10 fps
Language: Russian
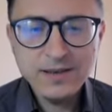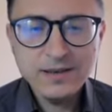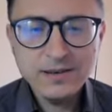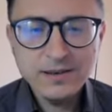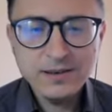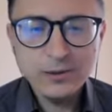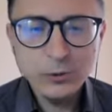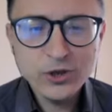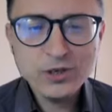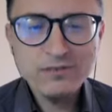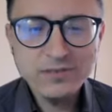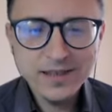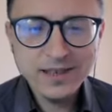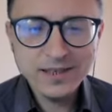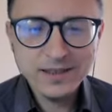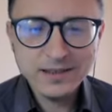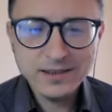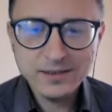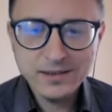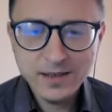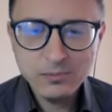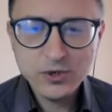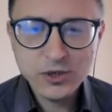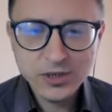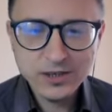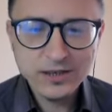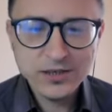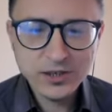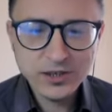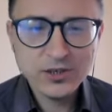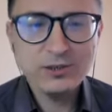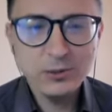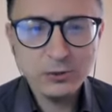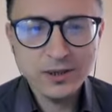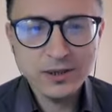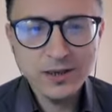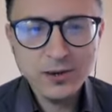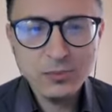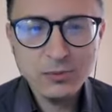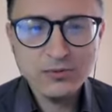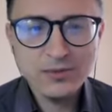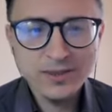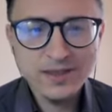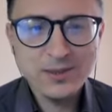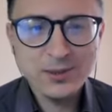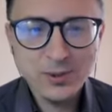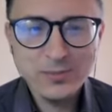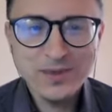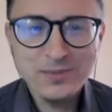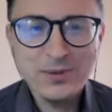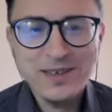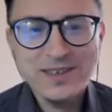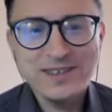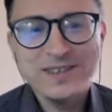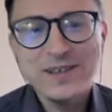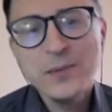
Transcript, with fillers: и Лучший выход для мужчины через желудок, да, любовь, это съедобный букет.